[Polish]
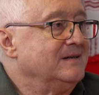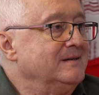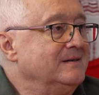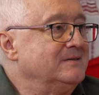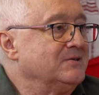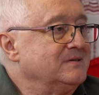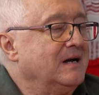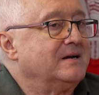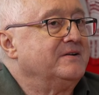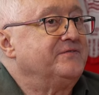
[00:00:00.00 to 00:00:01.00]
e, to
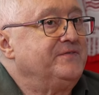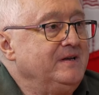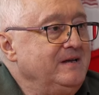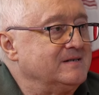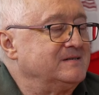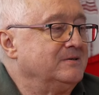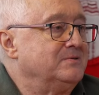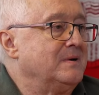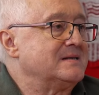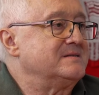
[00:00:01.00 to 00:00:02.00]
tak w ich
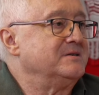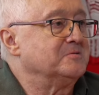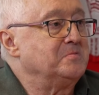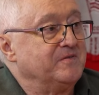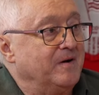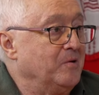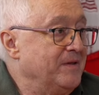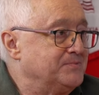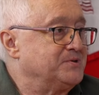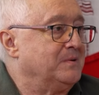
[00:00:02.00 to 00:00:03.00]
sytuacji odbywało.
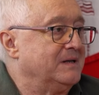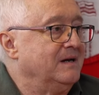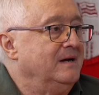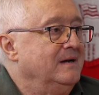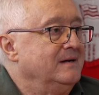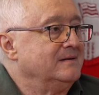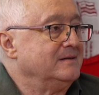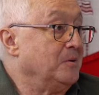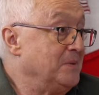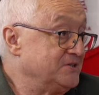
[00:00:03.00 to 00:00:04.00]
Na przykład
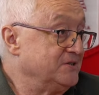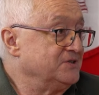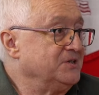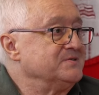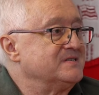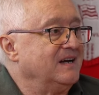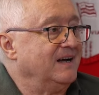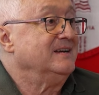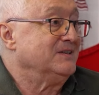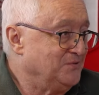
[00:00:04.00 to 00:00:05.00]
e, Tomasz
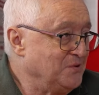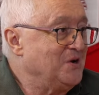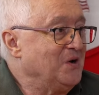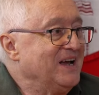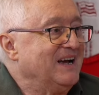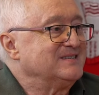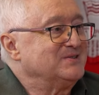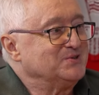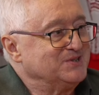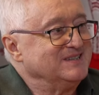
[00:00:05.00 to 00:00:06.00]
Rząsa, Twój kolega z
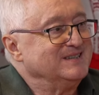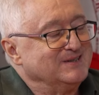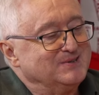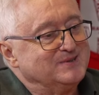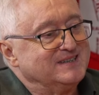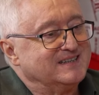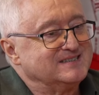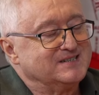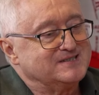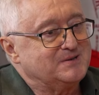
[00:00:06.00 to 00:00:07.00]
drużyny, który
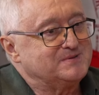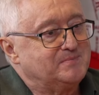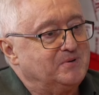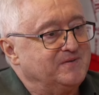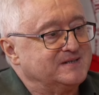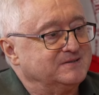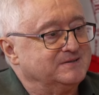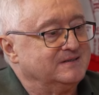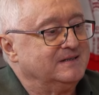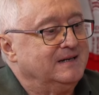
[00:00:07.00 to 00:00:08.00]
też został
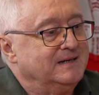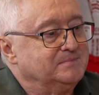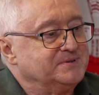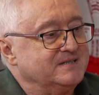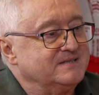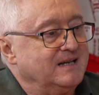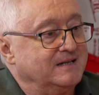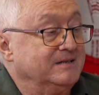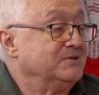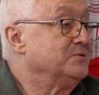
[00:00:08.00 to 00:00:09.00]
zaprowadzony przez tatę.